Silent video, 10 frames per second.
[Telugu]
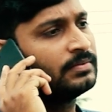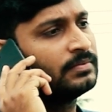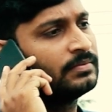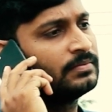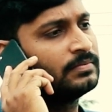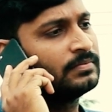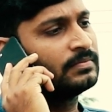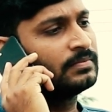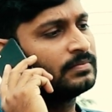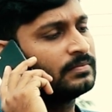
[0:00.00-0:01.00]
వద్దే సార్
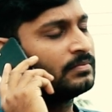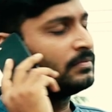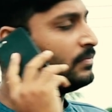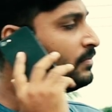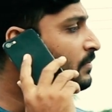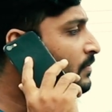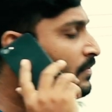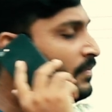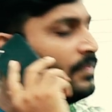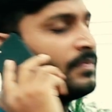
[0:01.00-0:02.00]
నేను నోట్
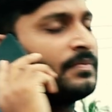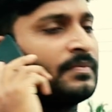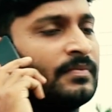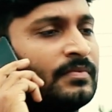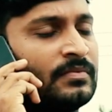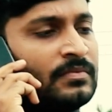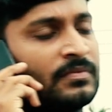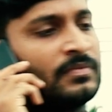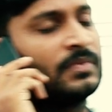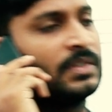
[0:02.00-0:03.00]
చేసుకుంటున్నాను మీ తరఫున
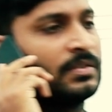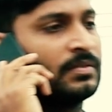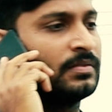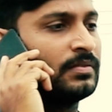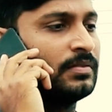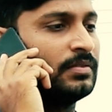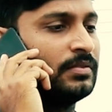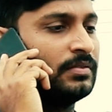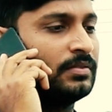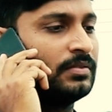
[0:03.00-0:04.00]
కంప్లైంట్ రేజ్ చేసి
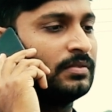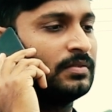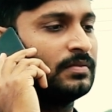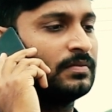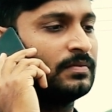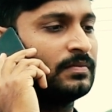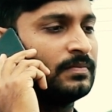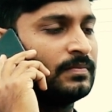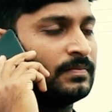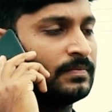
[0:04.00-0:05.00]
కాసేపట్లో మీకు ఇన్ఫామ్
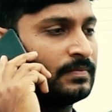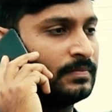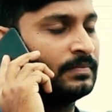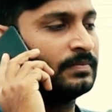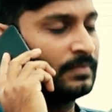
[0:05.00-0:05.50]
చేస్తాను సార్